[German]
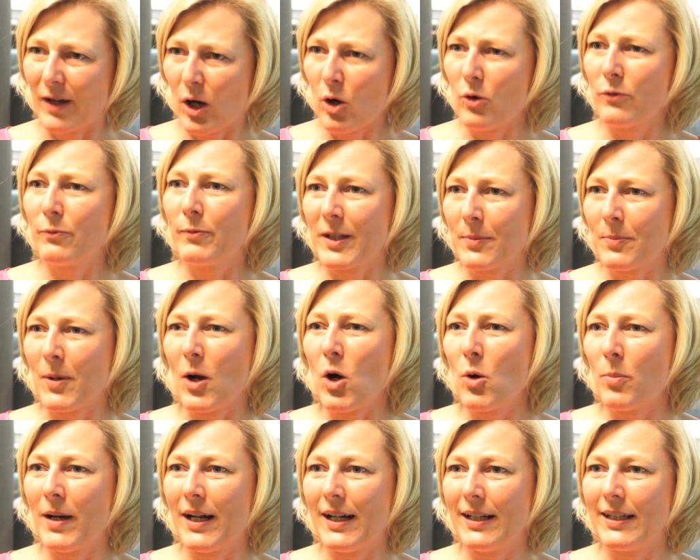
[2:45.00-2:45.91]
was
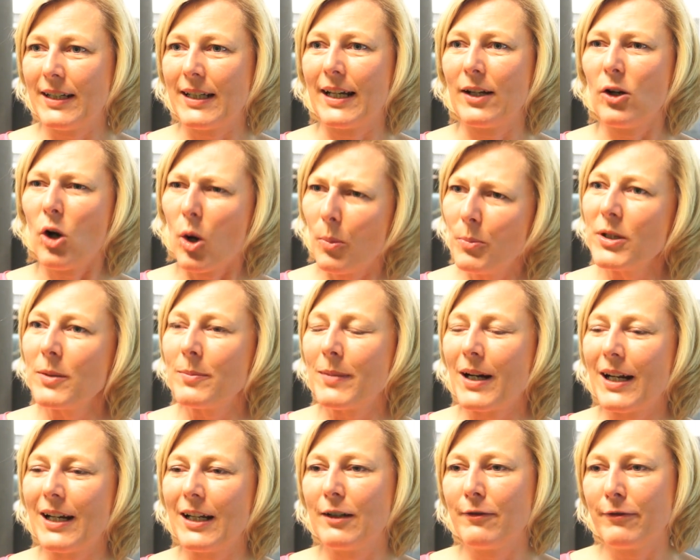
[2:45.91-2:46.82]
braucht man eigentlich an
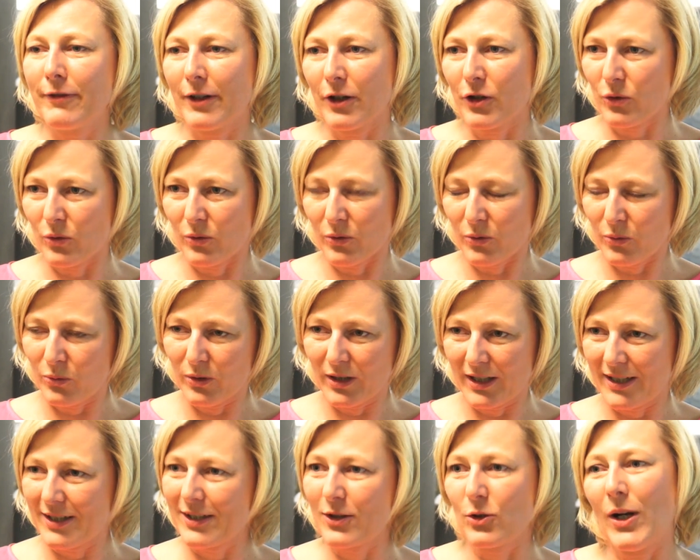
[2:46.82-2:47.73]
optimaler
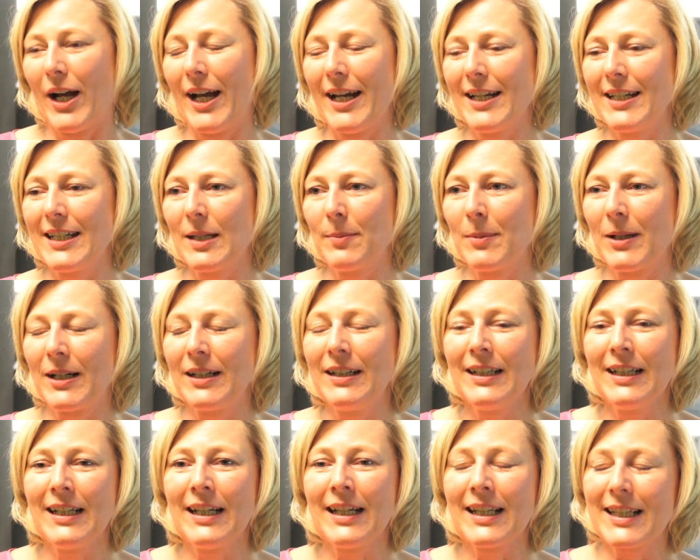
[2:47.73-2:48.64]
Infrastruktur? Das ist so ein Thema.
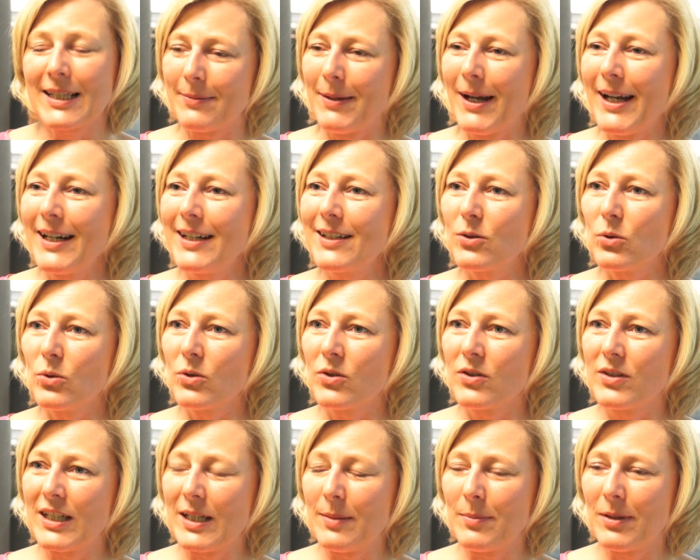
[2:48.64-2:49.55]
Ein zweites
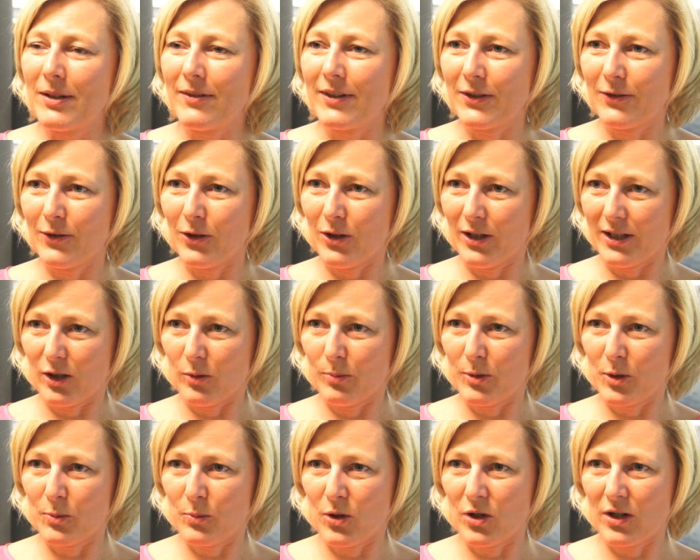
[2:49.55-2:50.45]
großes Thema, was wir heute auch
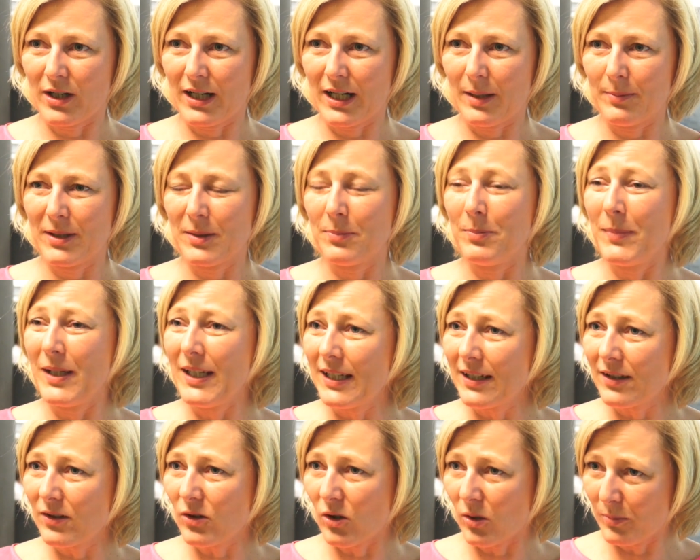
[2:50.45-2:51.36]
besprochen haben, ist
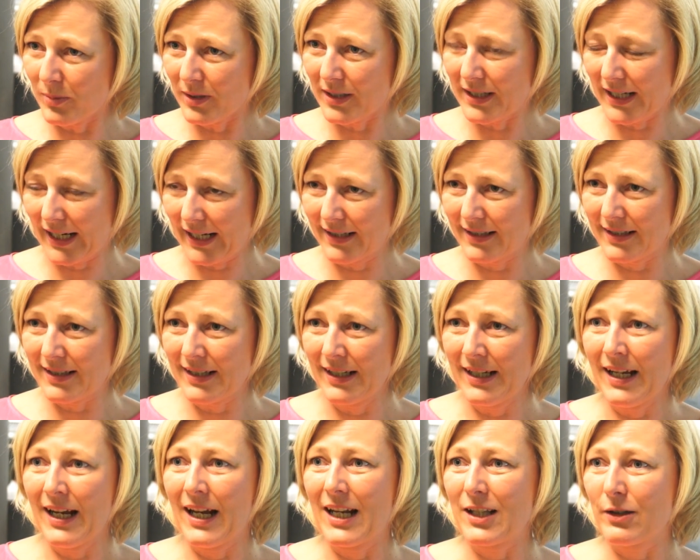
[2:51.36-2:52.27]
Medienkompetenz.
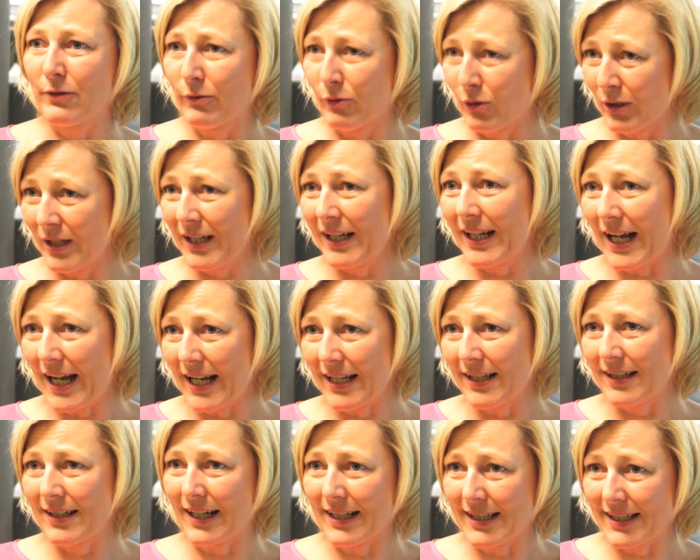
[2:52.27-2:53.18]
Also vor den
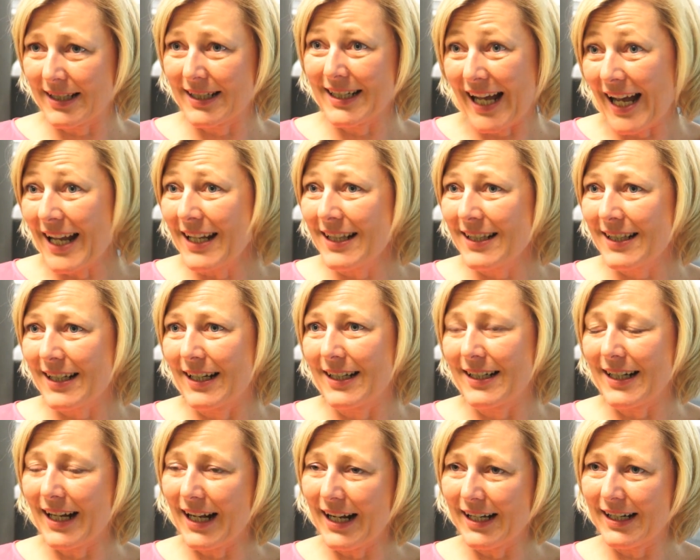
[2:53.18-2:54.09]
ganzen
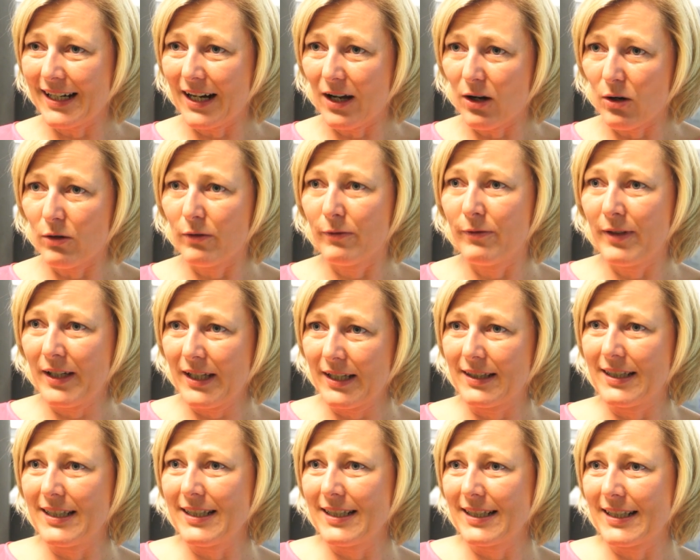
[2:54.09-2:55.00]
Datenskandalen auch, wie
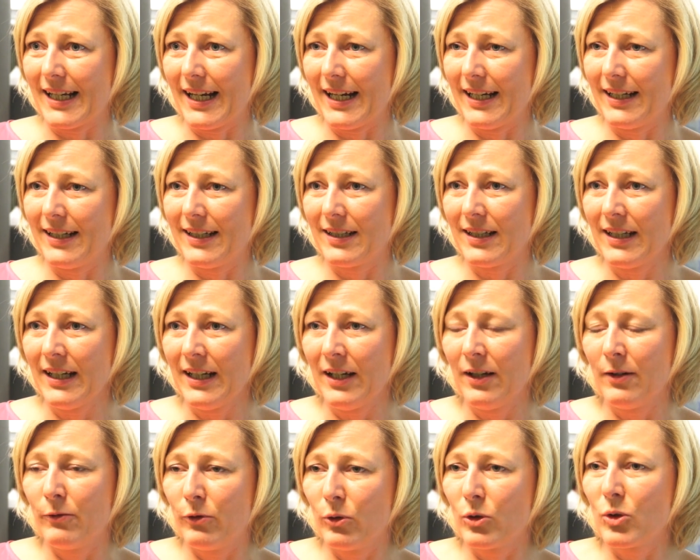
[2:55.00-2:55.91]
sieht es eigentlich
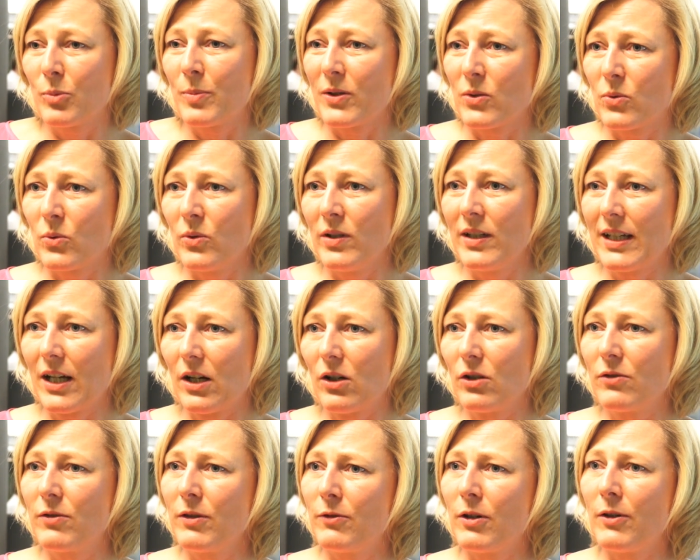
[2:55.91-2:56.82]
für uns persönlich
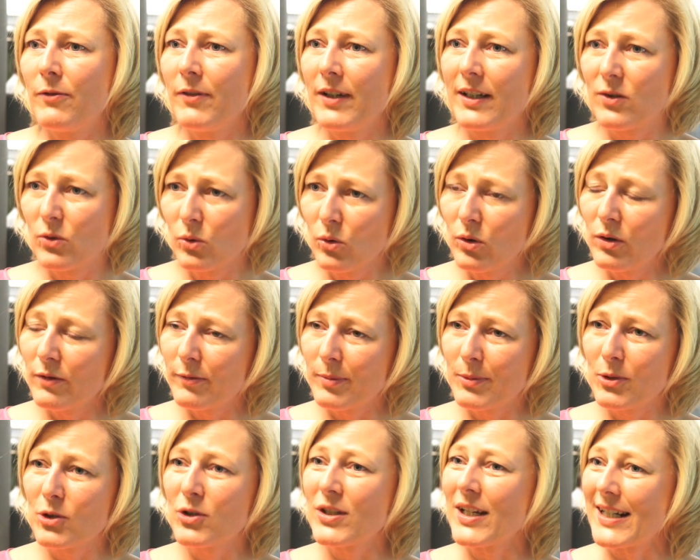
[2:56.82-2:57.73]
aus? Wie wollen wir in
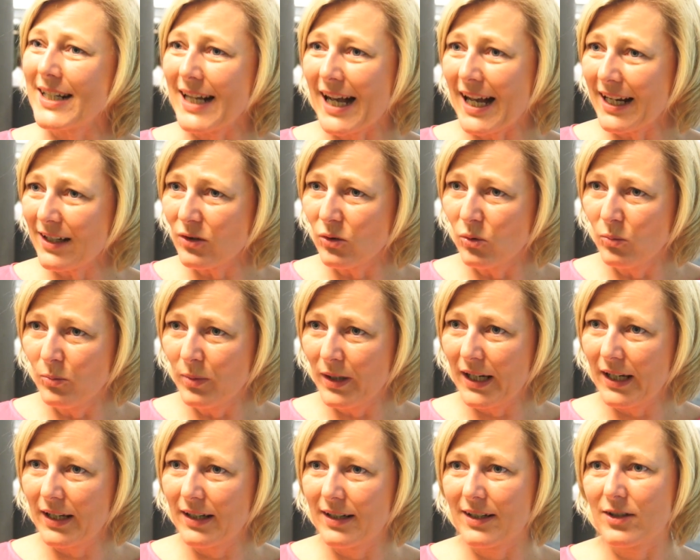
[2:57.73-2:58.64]
Zukunft mit unseren Daten
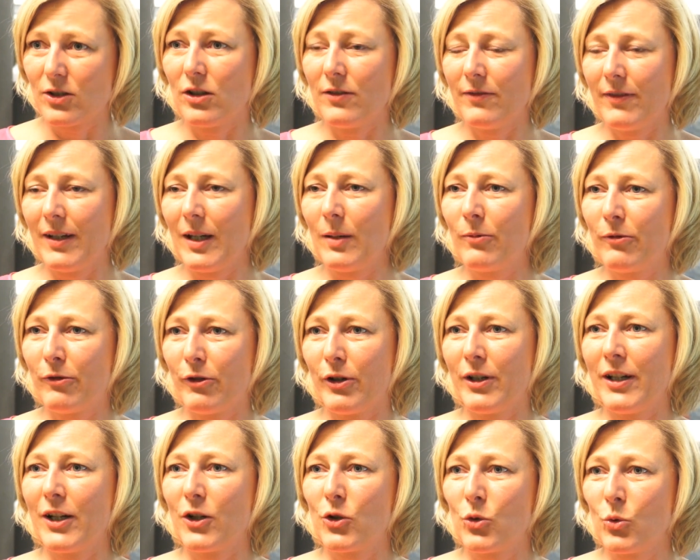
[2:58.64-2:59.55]
umgehen? Das sollten wir eben
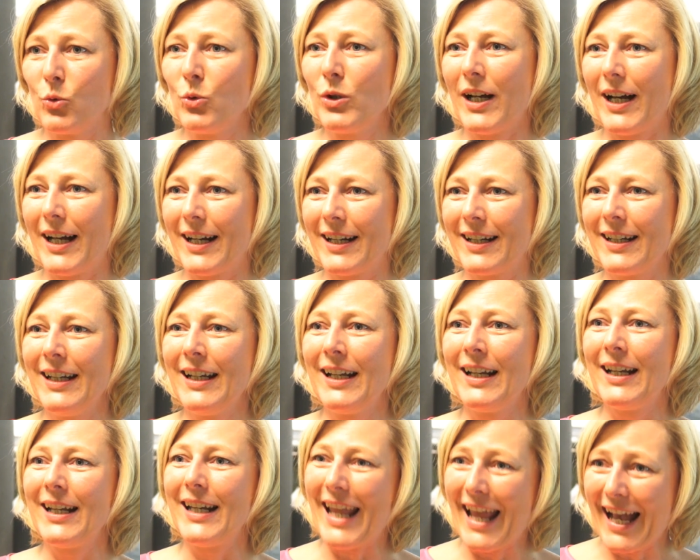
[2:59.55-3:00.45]
von der Schule an
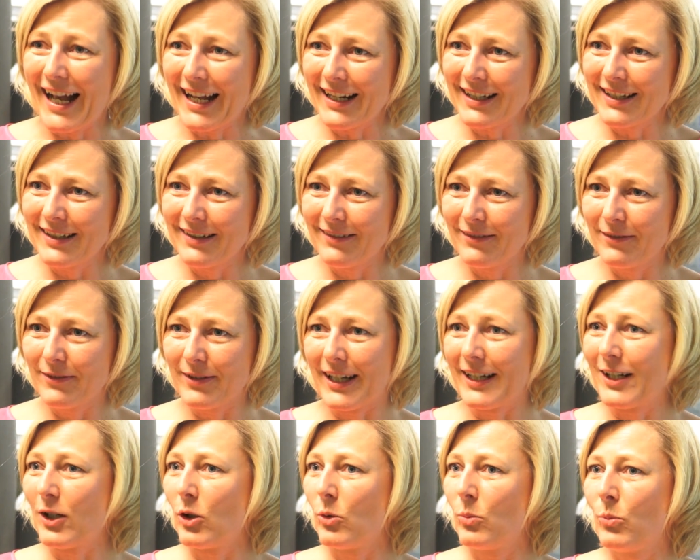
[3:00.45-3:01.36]
lernen,
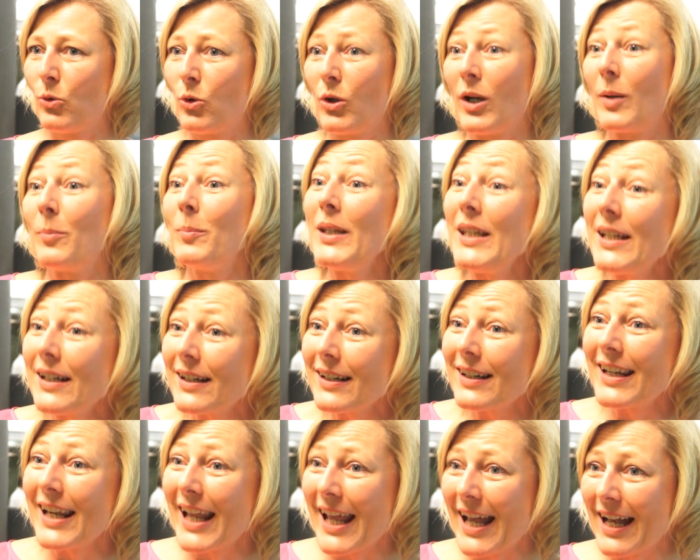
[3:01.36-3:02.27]
vielleicht auch
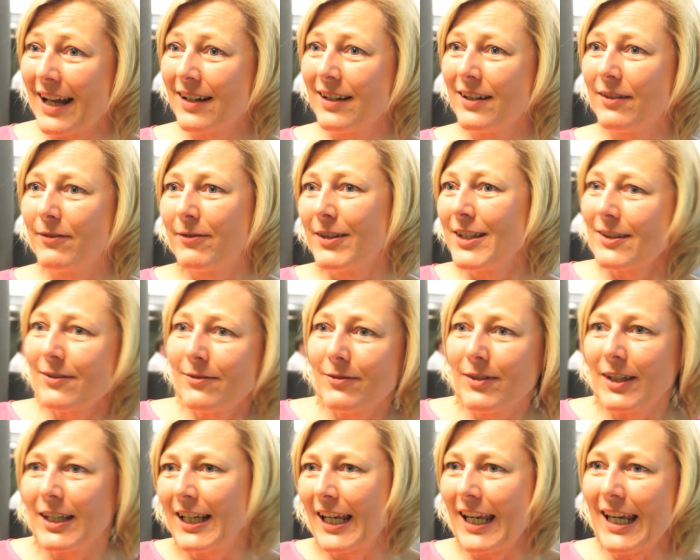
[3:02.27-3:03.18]
programmieren lernen,
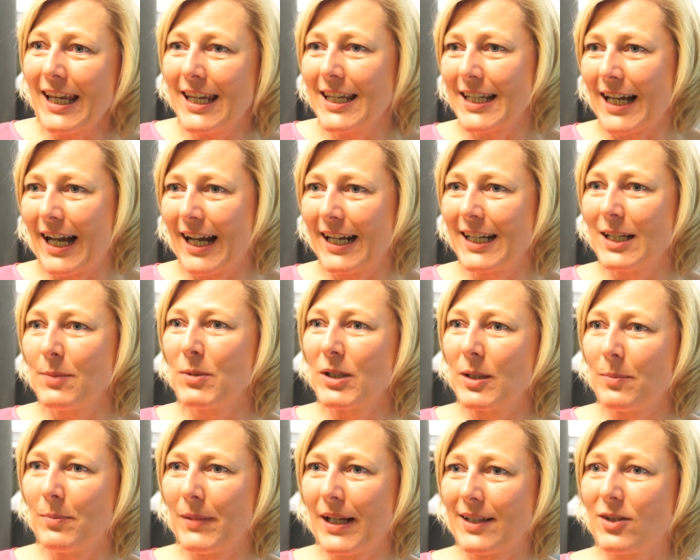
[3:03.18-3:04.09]
wissen, wie gehe ich eigentlich
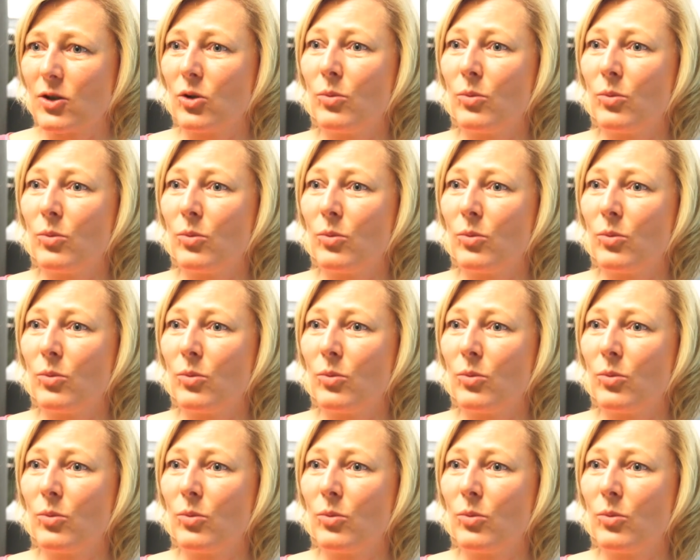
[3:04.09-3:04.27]
mit dem Netz